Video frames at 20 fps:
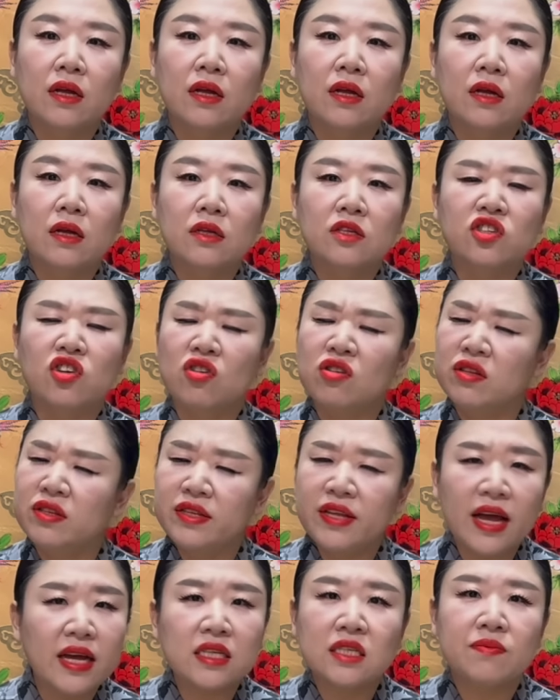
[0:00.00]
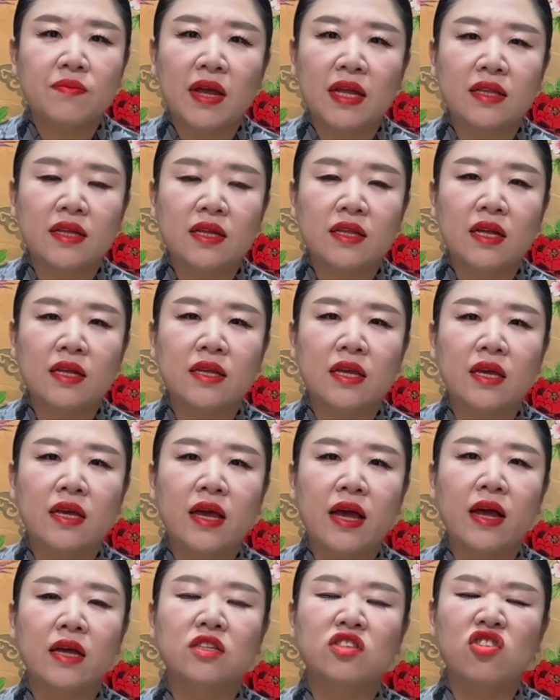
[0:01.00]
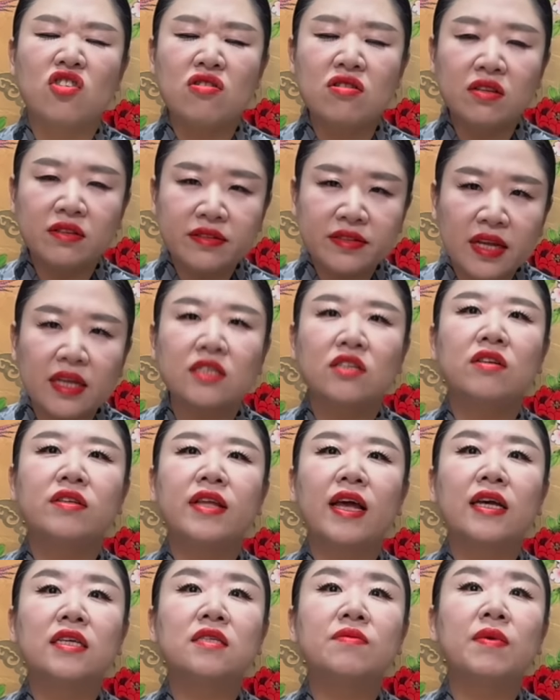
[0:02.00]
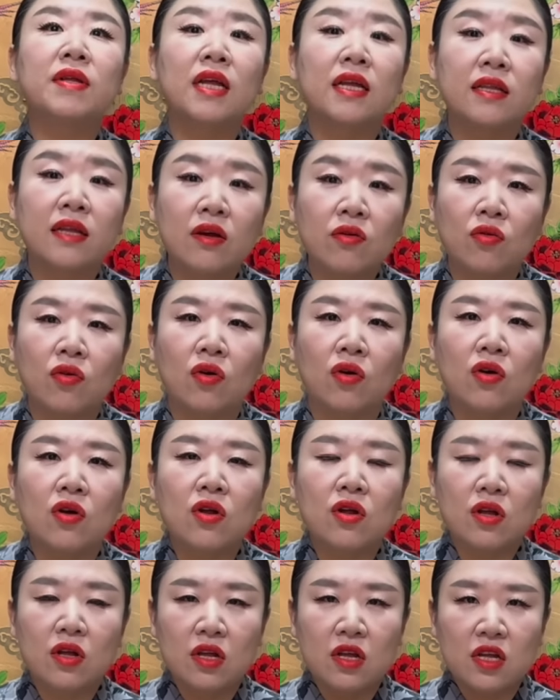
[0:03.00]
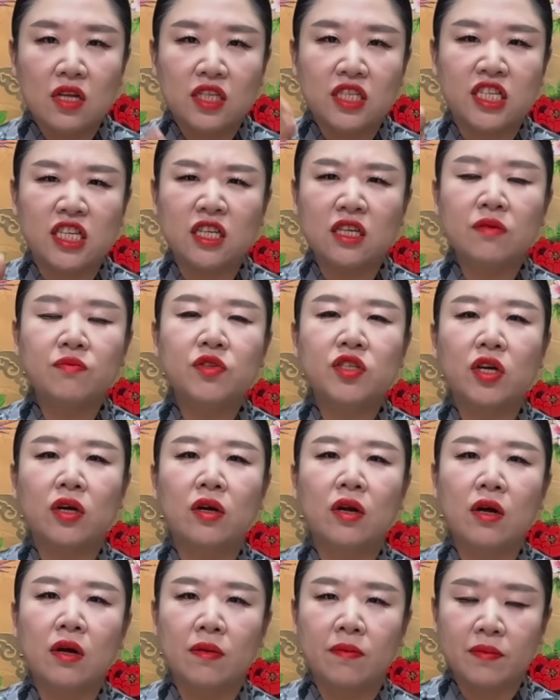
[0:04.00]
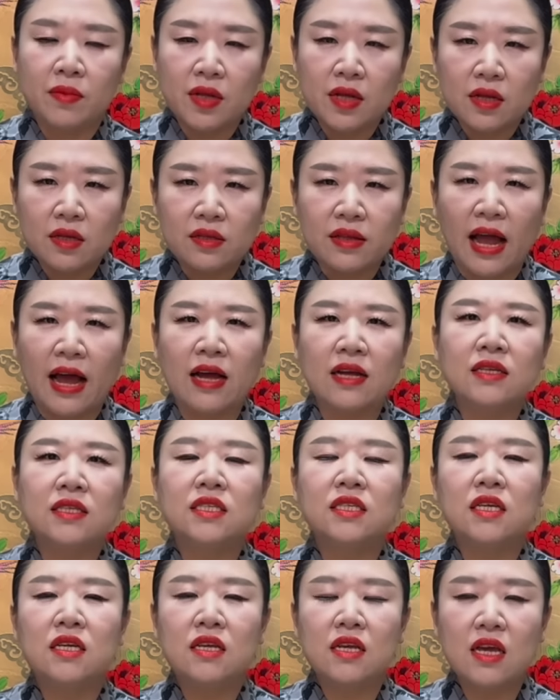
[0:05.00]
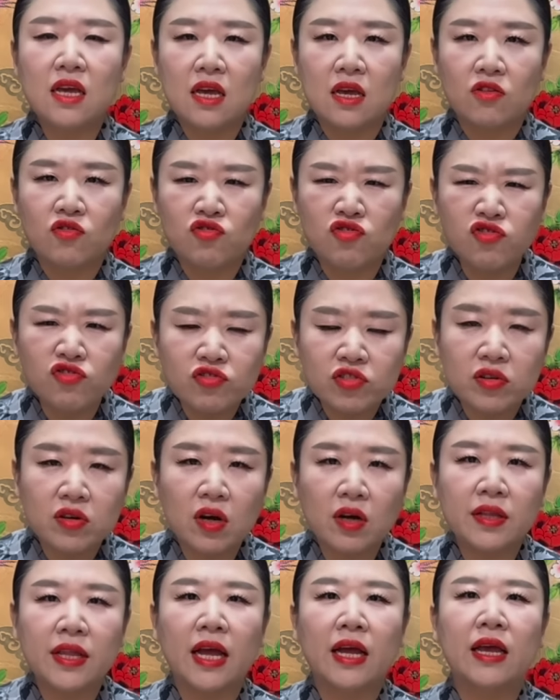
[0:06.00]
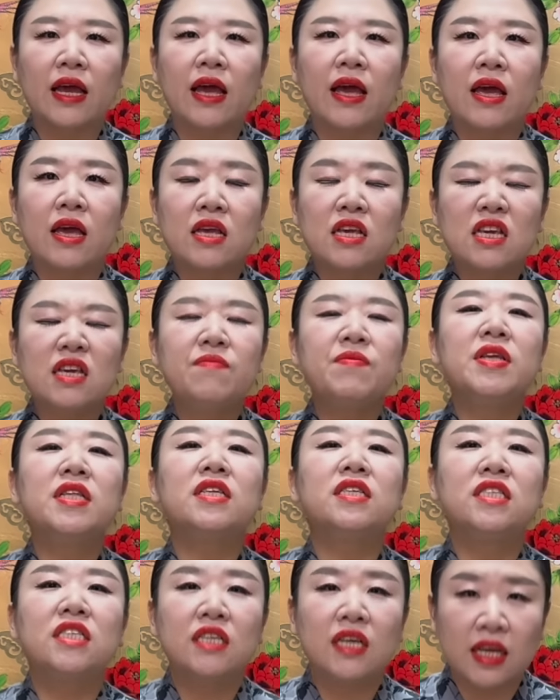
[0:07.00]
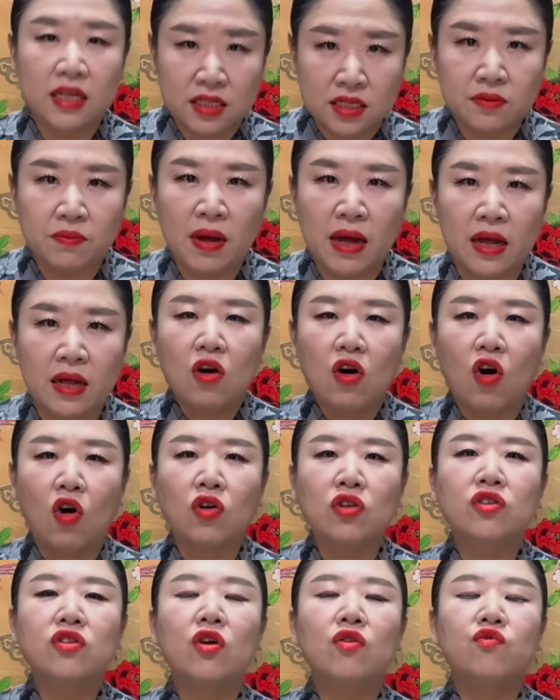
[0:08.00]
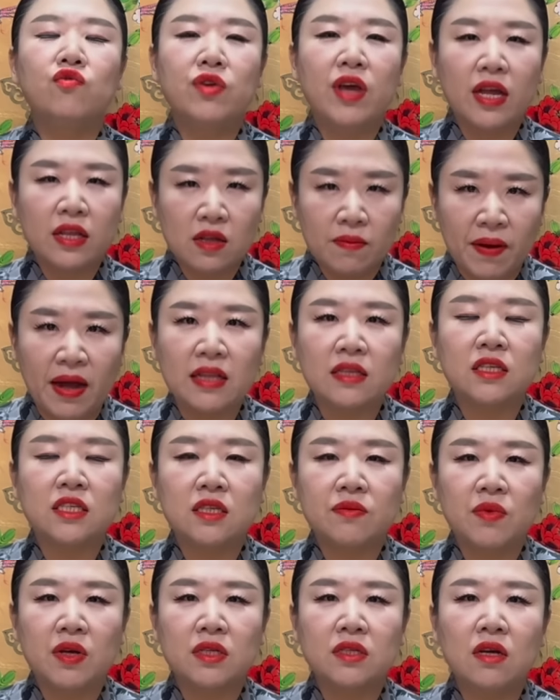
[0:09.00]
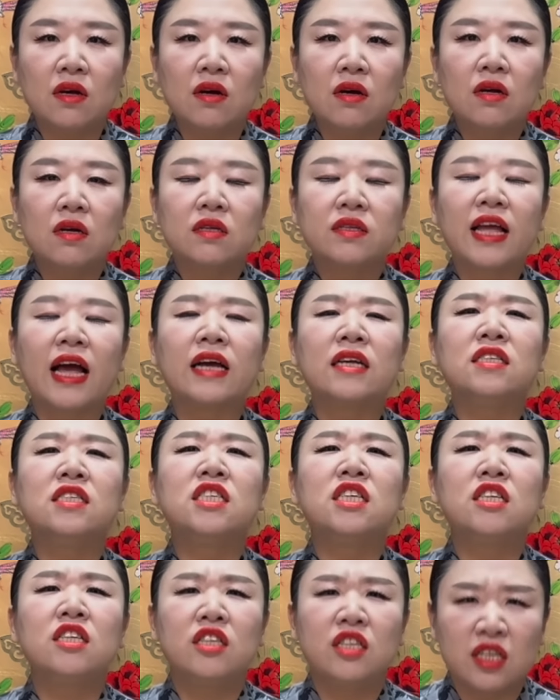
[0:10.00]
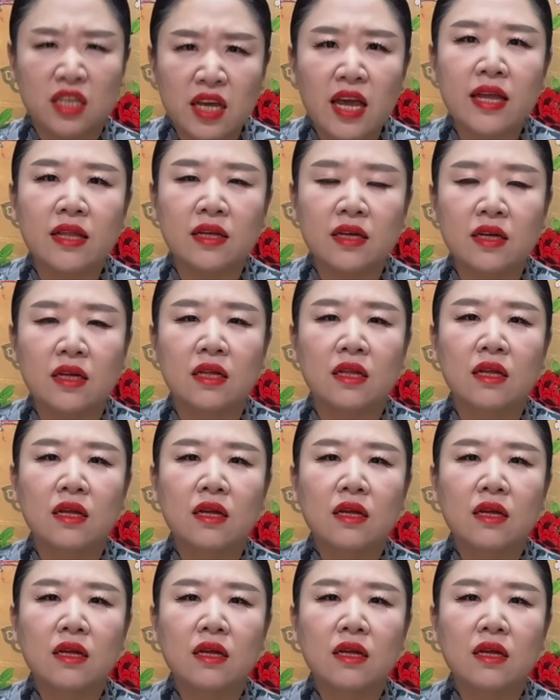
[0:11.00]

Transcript: 음. 절대 하시면 안 된다는 얘기야. 절대 절대 하시면 안 되고 지금처럼 당신이 굳건하게 힘이 드시겠지만 어떤 위안을 받으시면서 당신 뒤에는